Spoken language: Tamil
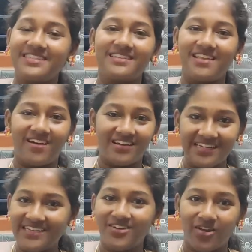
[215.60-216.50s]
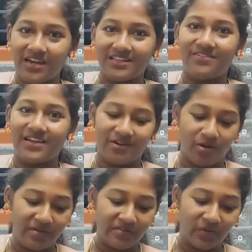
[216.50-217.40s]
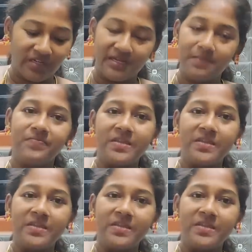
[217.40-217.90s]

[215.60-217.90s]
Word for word: இதுதான் இந்தியன் டாய்லெட் தான் வைக்கணும் அப்படி சொல்லிட்டு